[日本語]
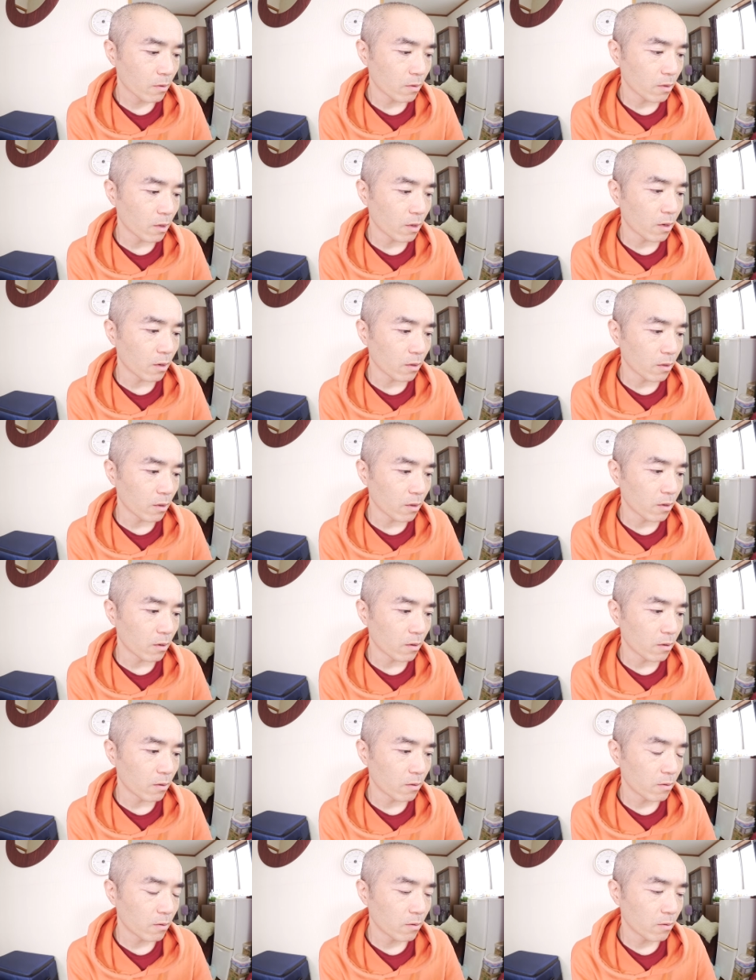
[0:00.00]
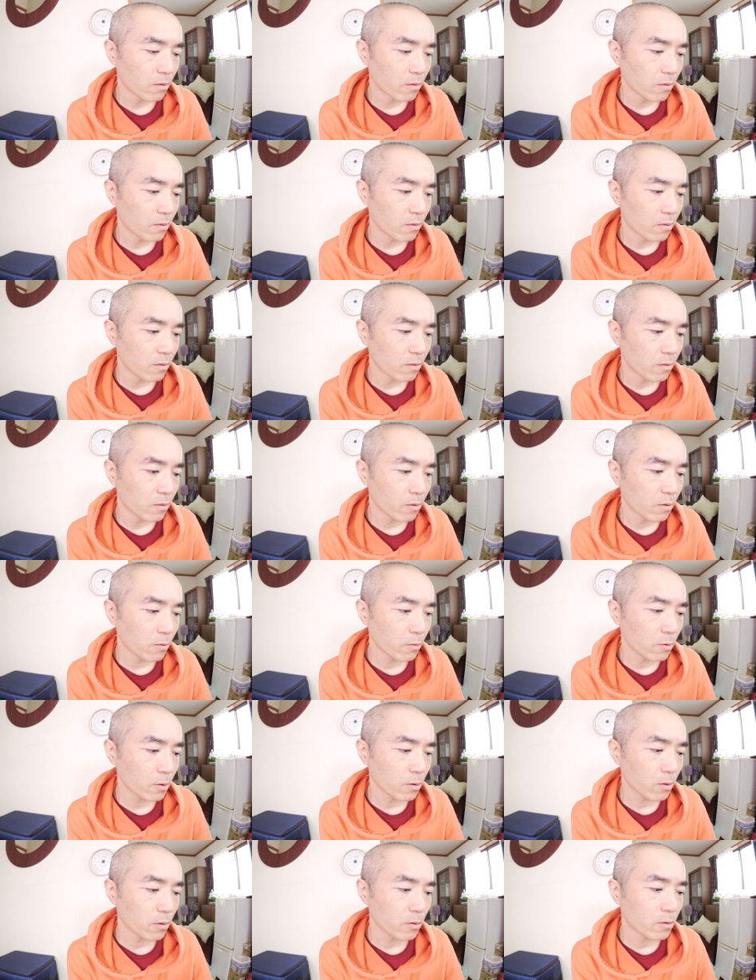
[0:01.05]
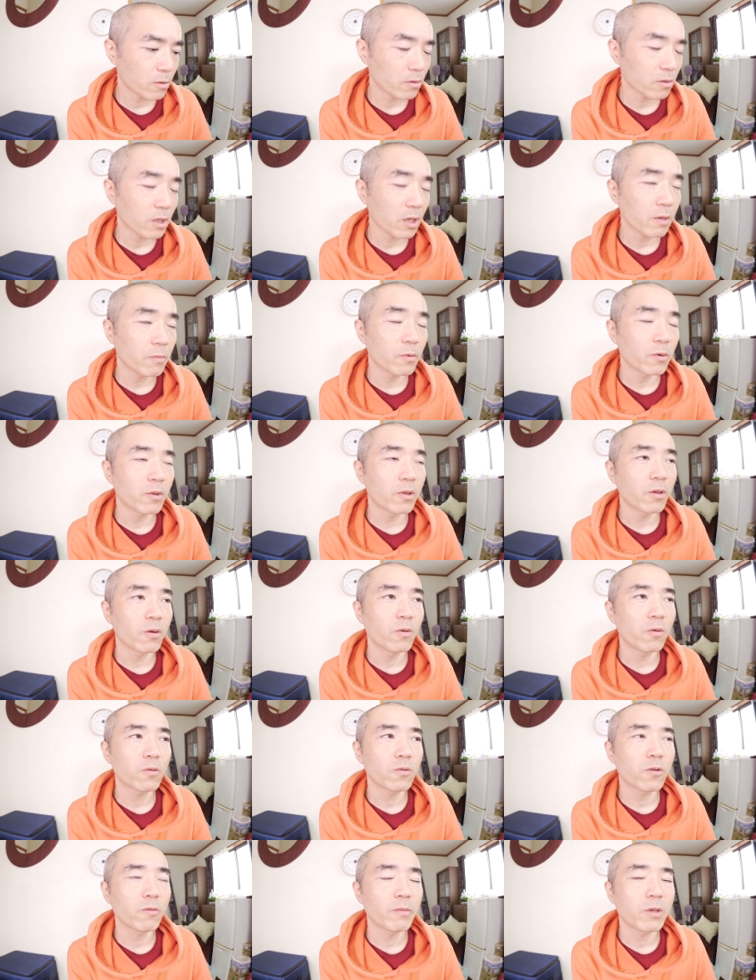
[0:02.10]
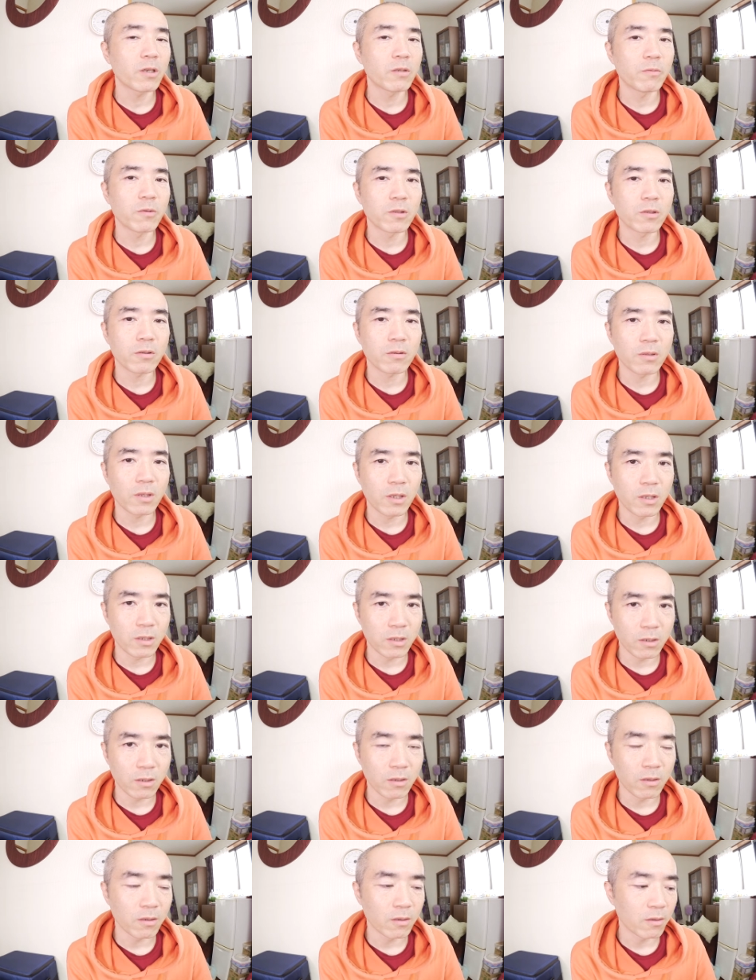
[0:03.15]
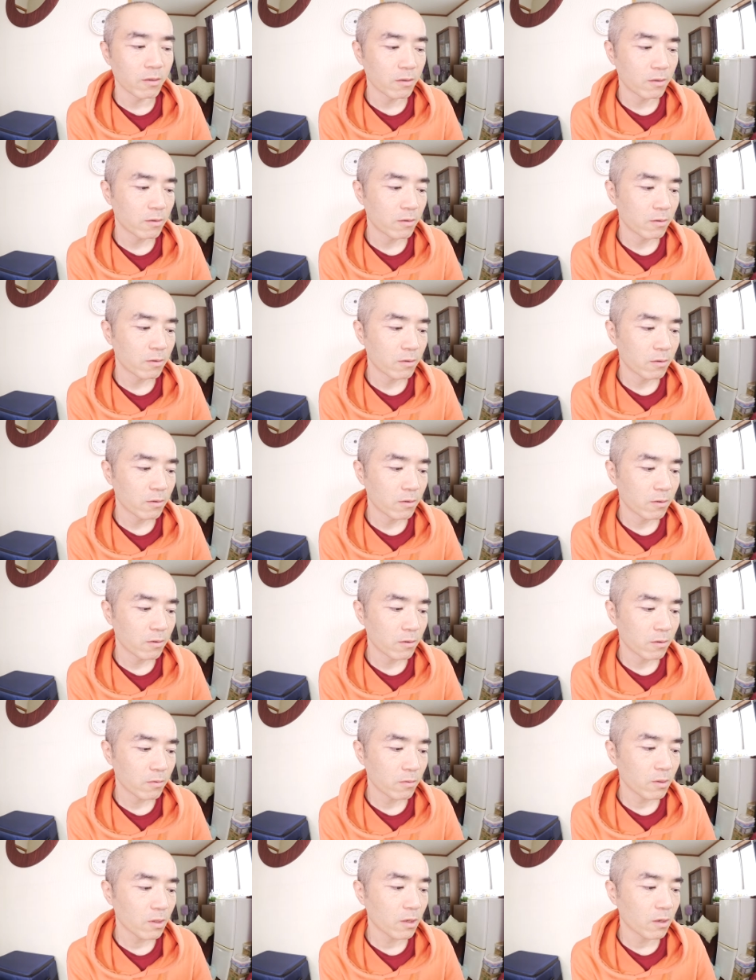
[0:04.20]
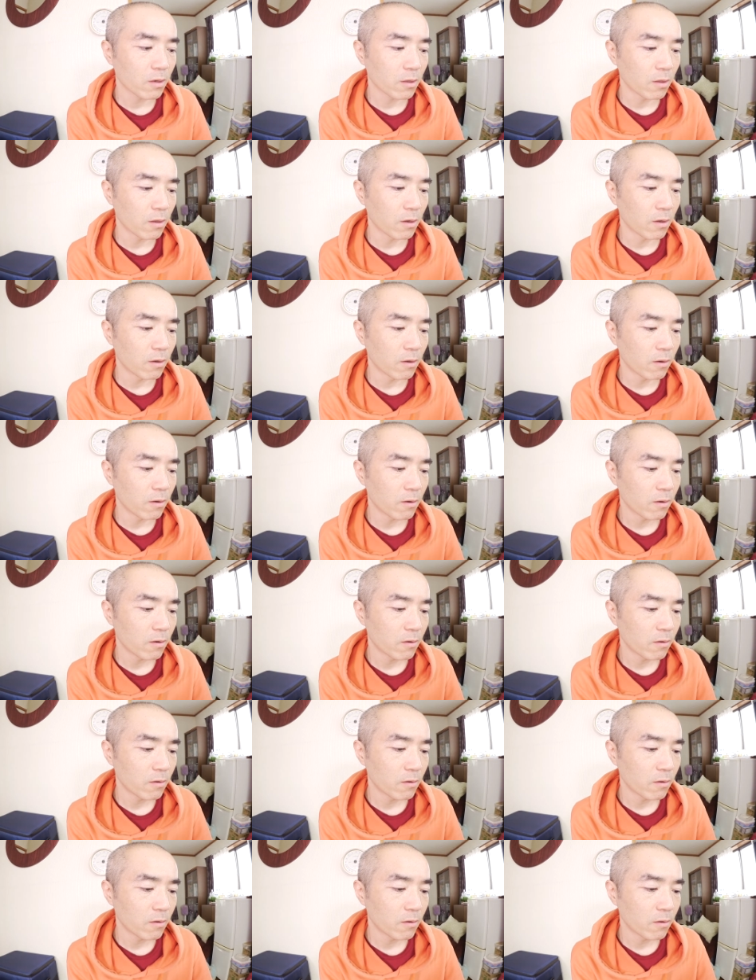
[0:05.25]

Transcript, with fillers: でかな。ヨーグルト少ないもんで、オートミールも少ないじゃん。それでかな。